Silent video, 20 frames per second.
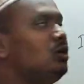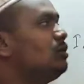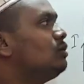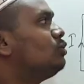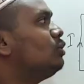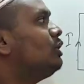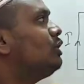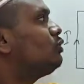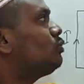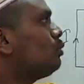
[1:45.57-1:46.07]

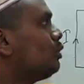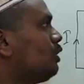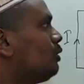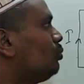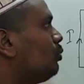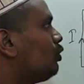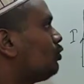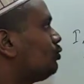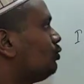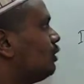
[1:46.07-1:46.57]
তো এই তড়িৎ
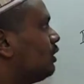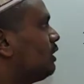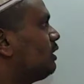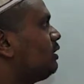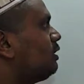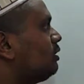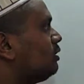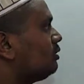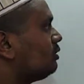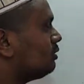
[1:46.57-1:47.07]
বর্তনী
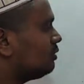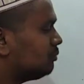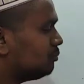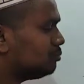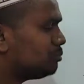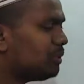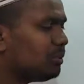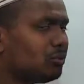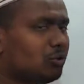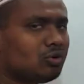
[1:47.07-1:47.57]

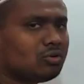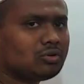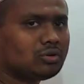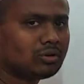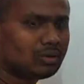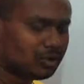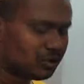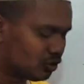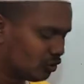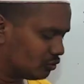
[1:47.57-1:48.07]
বিভিন্ন
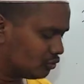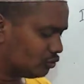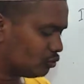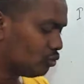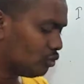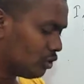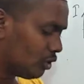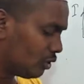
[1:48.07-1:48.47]
ধরনের সংযোগ দুই